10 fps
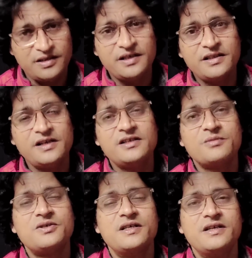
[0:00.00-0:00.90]
धीरे धीरे
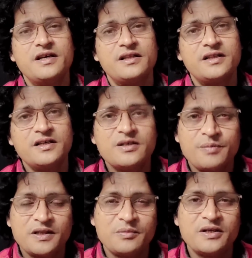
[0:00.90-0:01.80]
जब सींग निकलते हैं
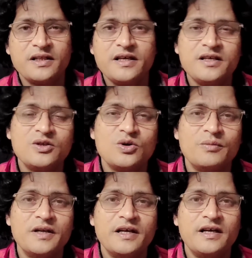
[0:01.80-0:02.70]
जब पता पड़ता है कि ये तो
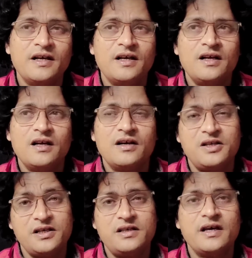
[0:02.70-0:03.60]
हमने
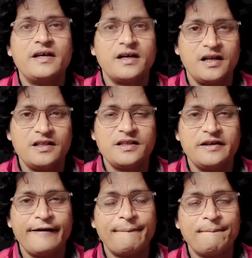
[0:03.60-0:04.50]
ठीक किया या गलत
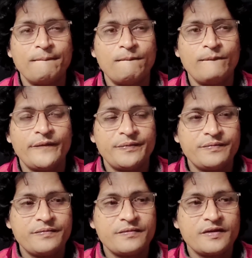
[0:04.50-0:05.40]
किया
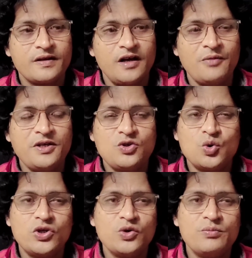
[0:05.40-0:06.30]
अब ये
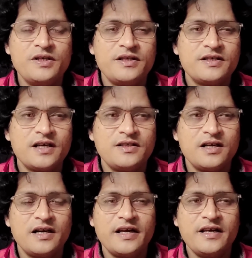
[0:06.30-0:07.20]
झूठी उम्मीद के साथ
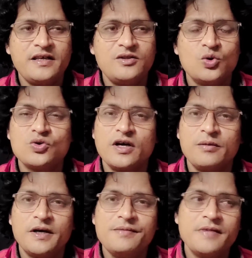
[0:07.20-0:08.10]
चल रहा है कि दो
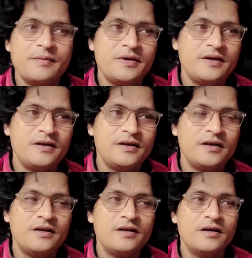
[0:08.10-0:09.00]
साल बाद मैं भी
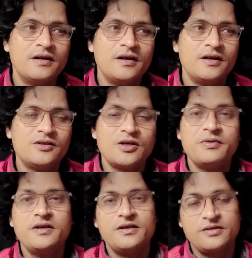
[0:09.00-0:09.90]
इन
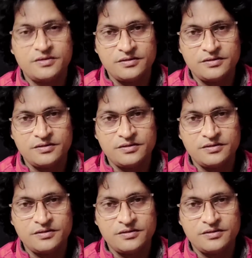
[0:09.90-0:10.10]
सभी